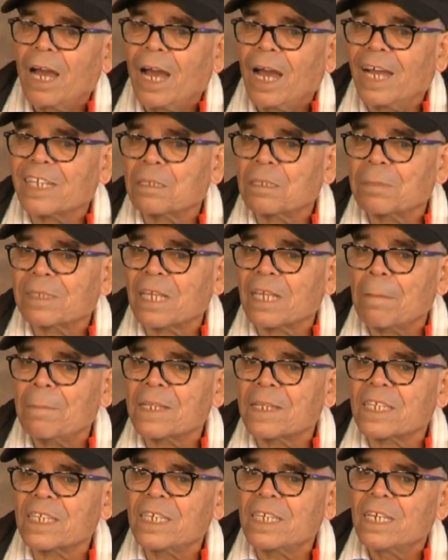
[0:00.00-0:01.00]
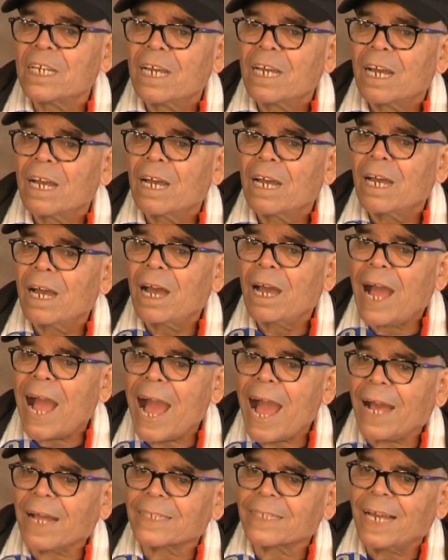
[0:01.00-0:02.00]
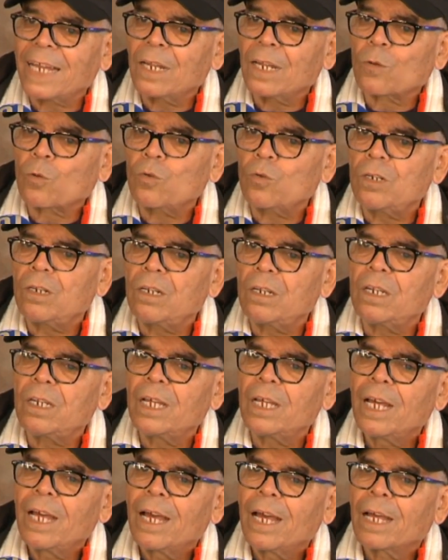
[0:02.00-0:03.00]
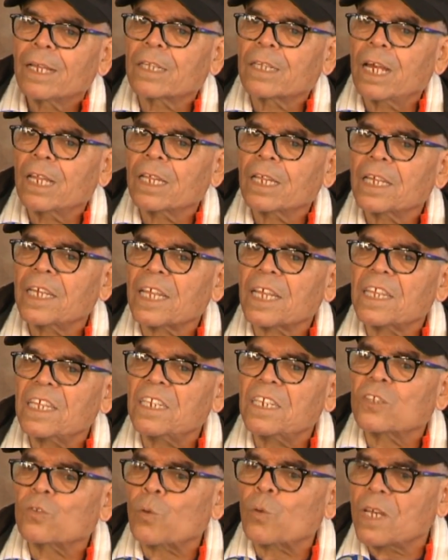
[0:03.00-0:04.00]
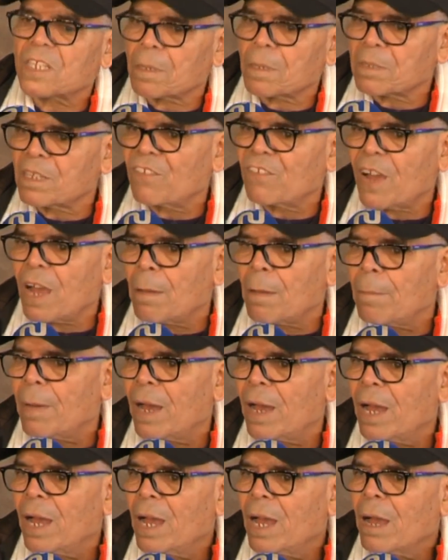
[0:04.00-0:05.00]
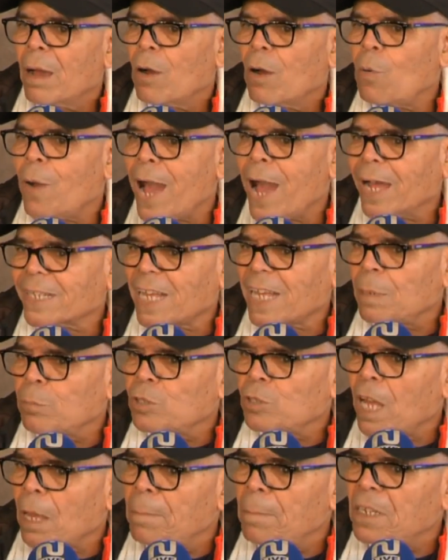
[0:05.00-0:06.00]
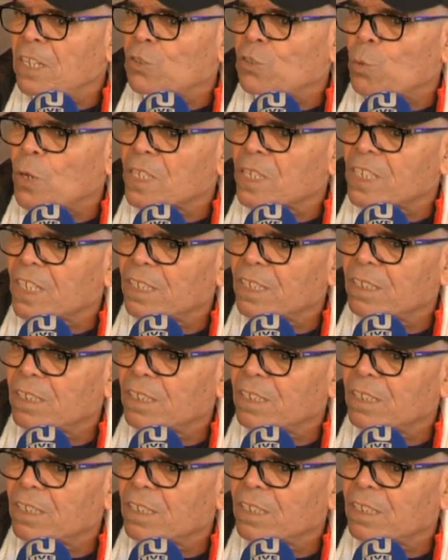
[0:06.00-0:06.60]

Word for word: حتى بالطرابلسي آه، حاقد على كل الرياضيين التوانسه بصفه عامه هو حاقد على المدربين التوانسه